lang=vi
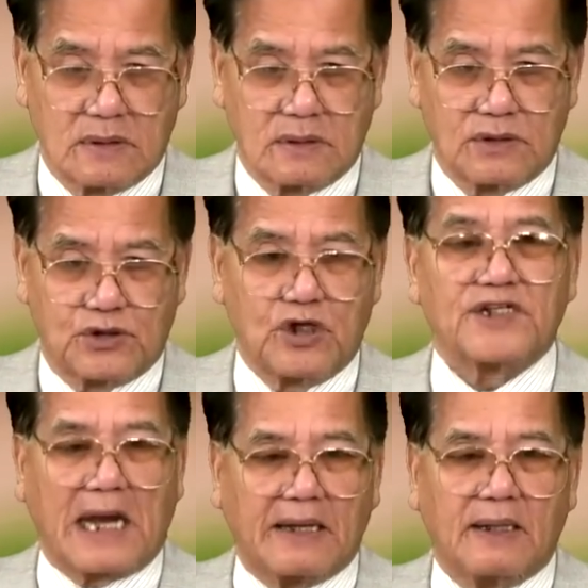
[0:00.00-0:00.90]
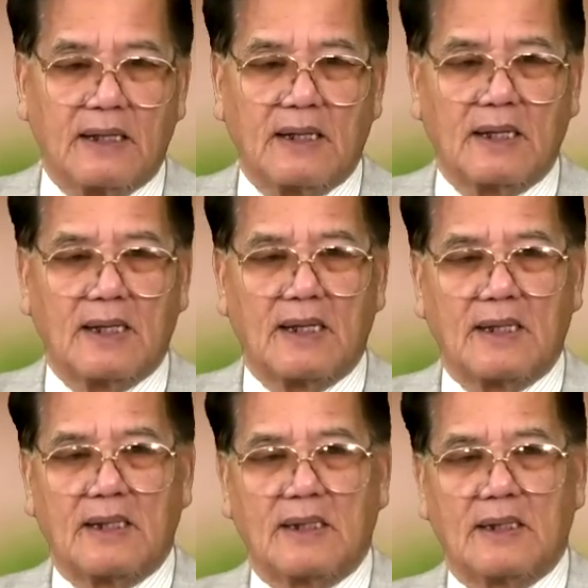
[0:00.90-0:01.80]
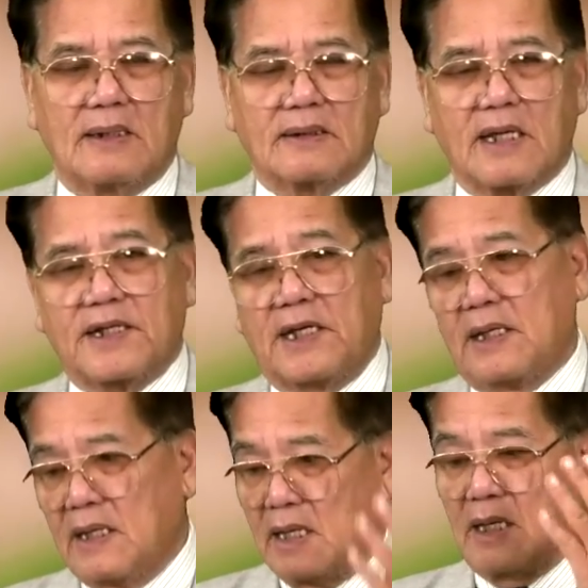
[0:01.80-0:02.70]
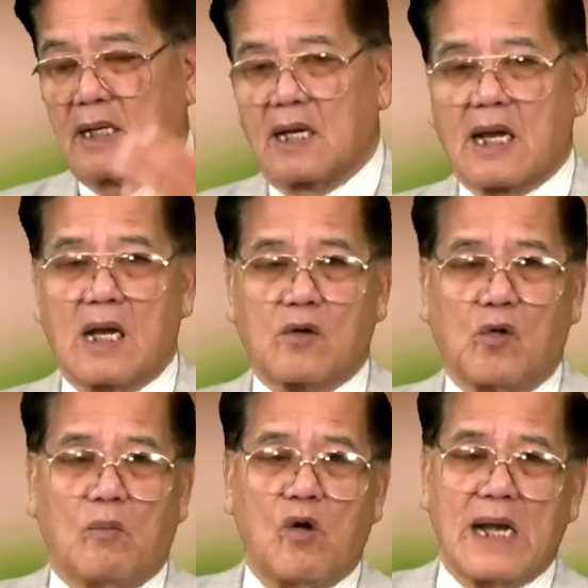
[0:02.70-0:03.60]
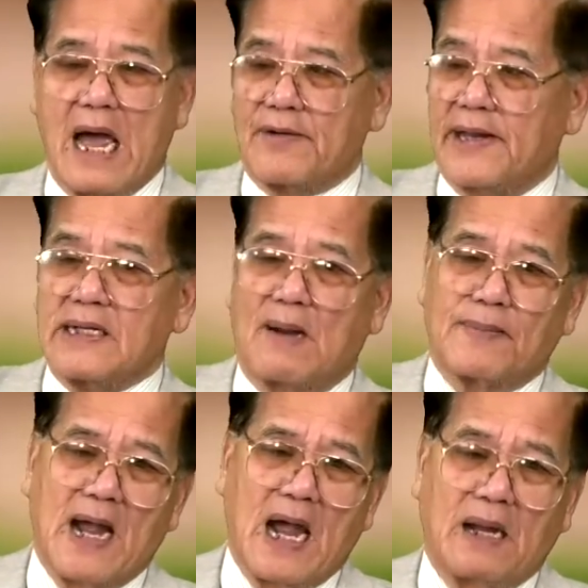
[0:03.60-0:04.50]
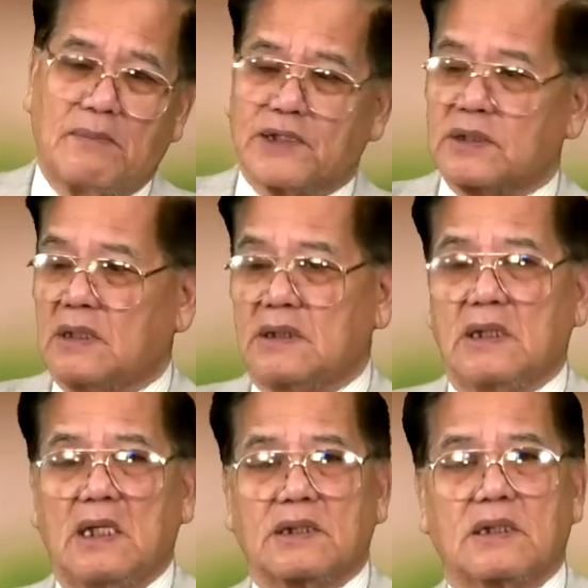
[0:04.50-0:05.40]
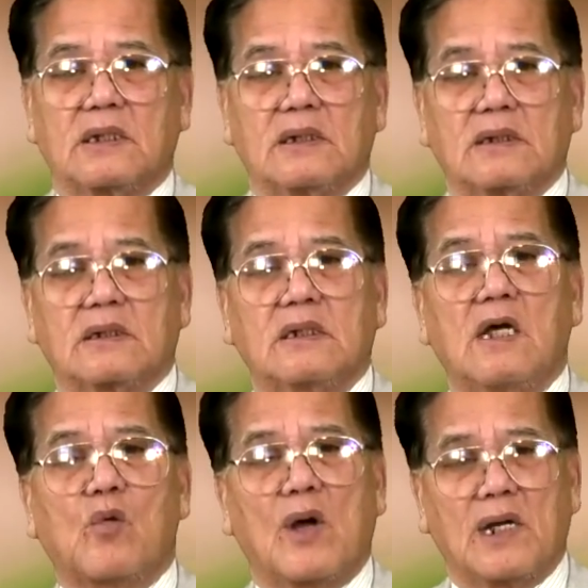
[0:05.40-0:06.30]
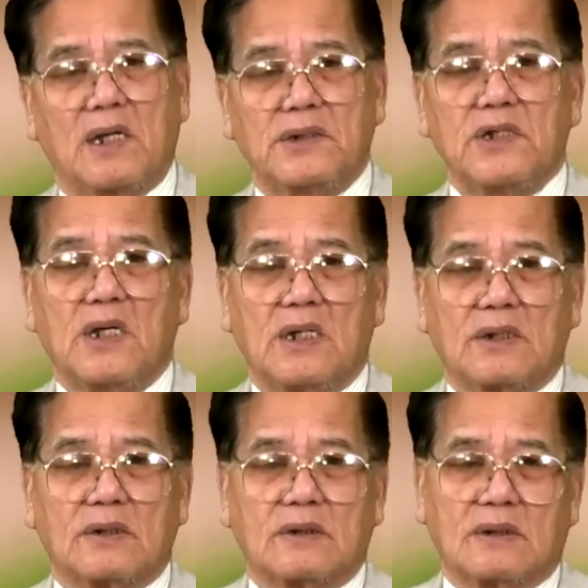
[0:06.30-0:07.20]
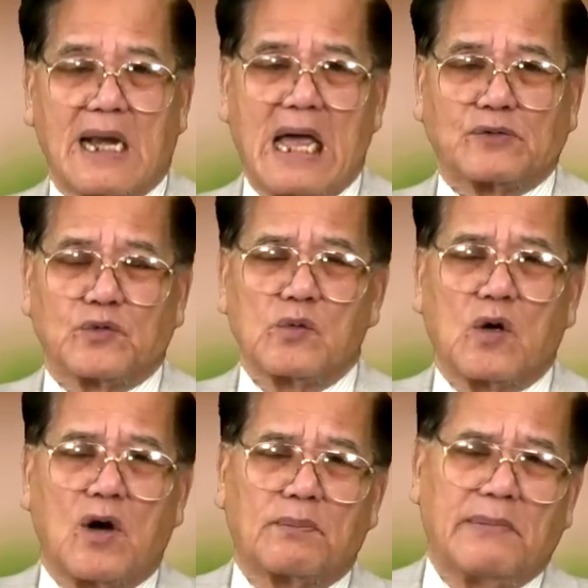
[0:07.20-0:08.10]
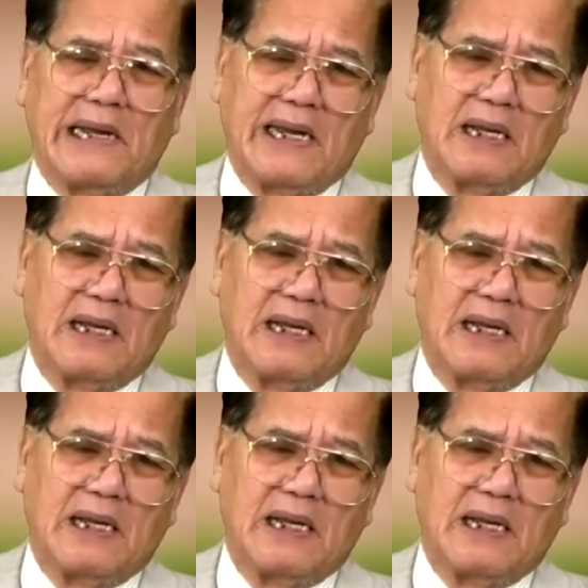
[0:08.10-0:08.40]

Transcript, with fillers: chữa cháy. Thế thì các cụ bô lão đến gặp ngài mới thưa quan lớn, làng chúng con bị